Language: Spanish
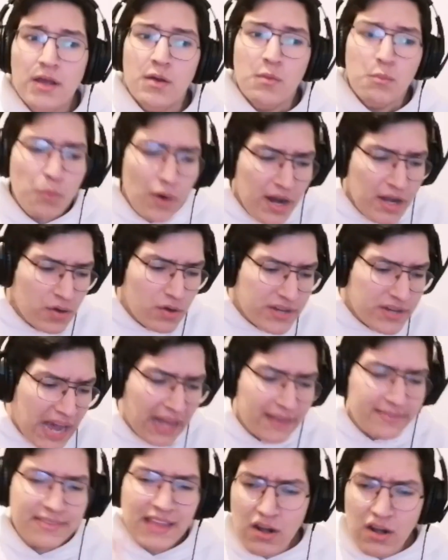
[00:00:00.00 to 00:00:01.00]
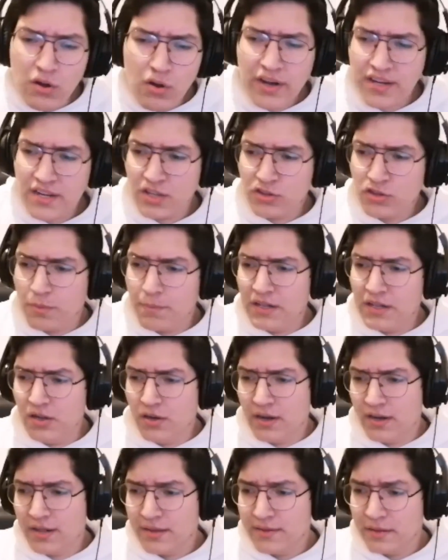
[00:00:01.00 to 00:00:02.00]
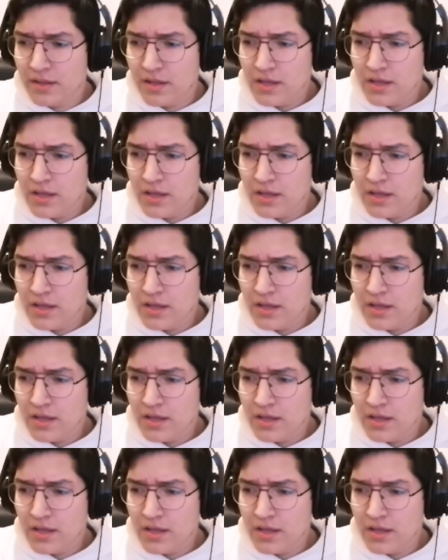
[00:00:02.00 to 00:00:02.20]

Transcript: bueno, ya, da los 500 mil dólares.